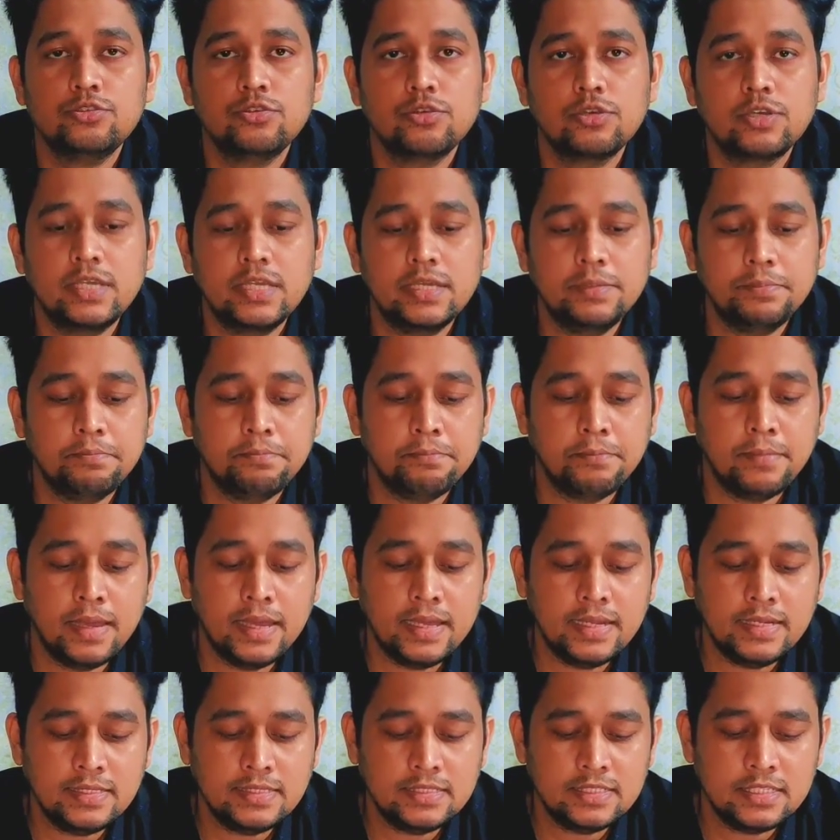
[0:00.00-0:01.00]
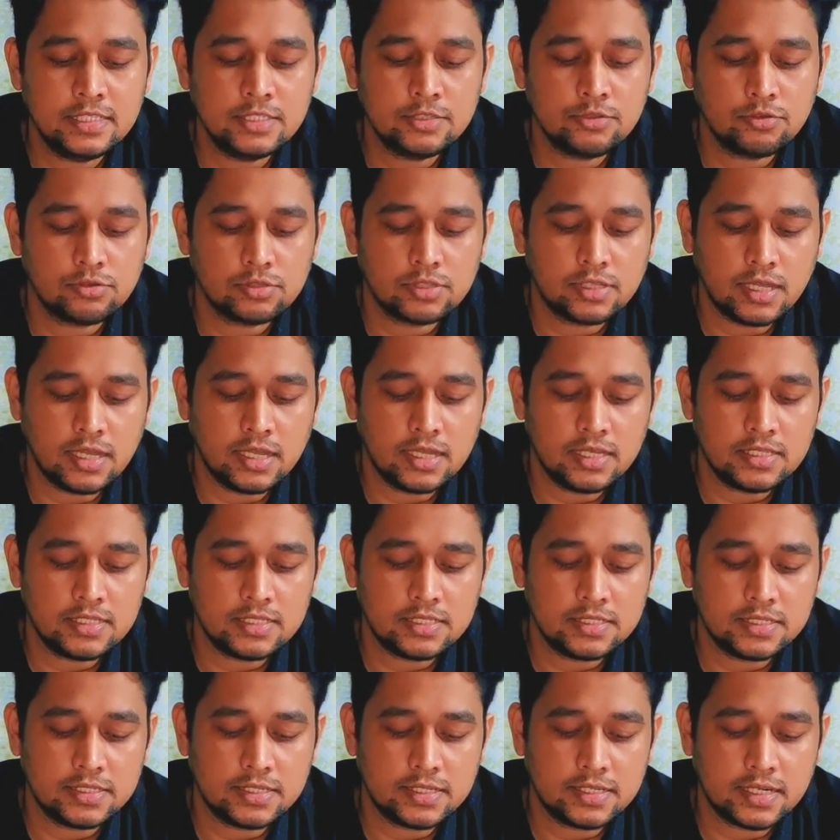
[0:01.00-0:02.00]
जो कि मेन चीज होता है
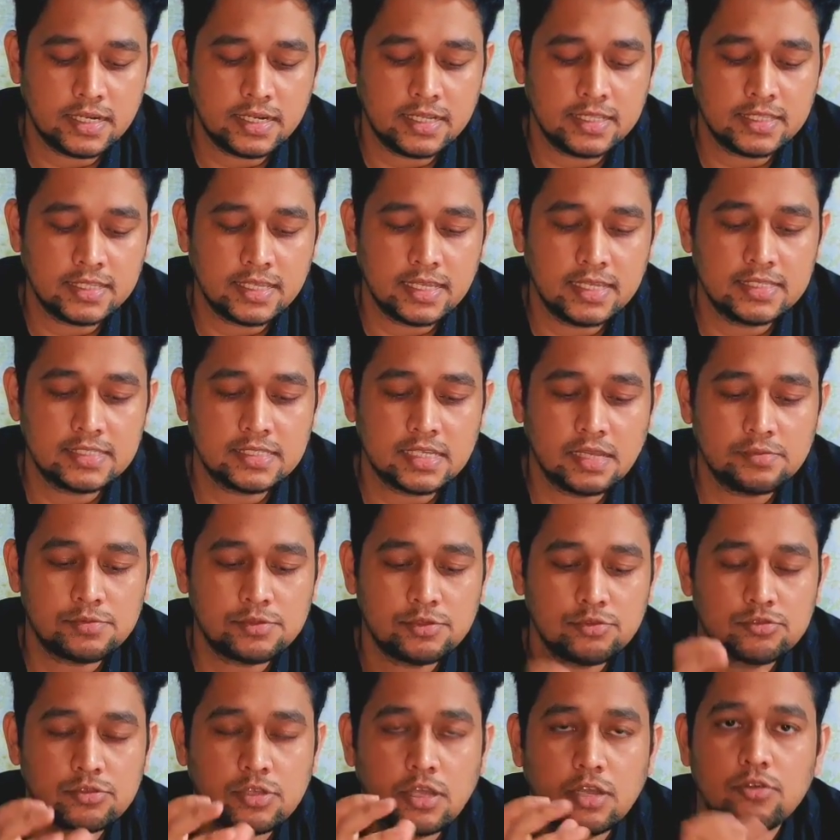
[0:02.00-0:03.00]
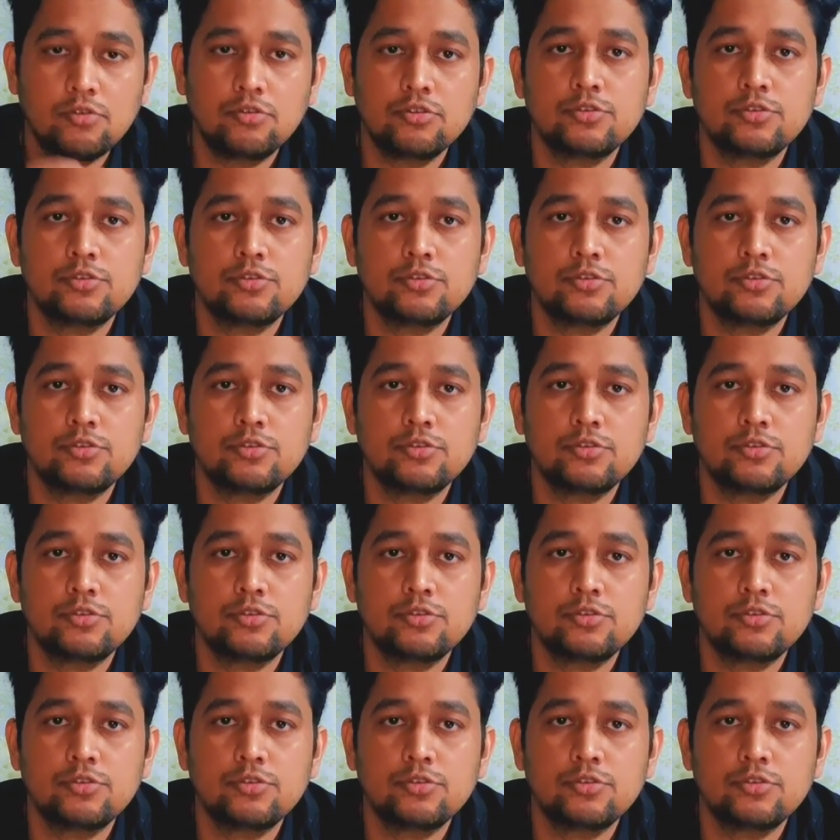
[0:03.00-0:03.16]
स्ट्रेंथ के हिसाब से उसका